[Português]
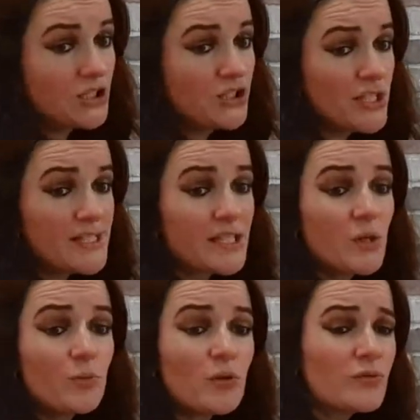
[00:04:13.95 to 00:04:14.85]
disse
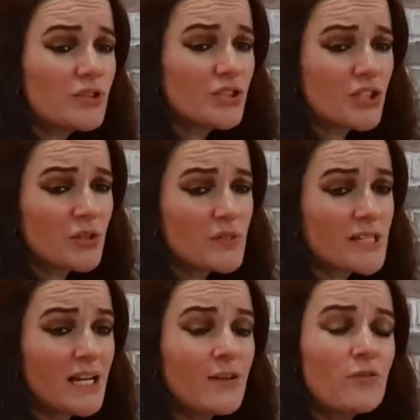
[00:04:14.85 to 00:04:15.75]
que o povo de
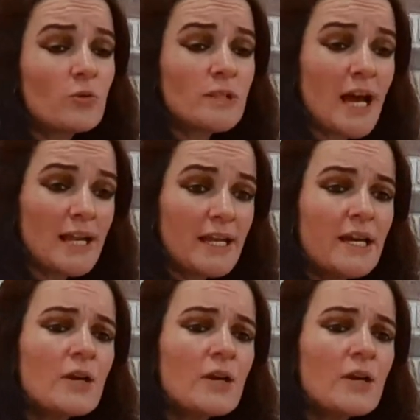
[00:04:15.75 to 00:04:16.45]
Jerusalém voltaria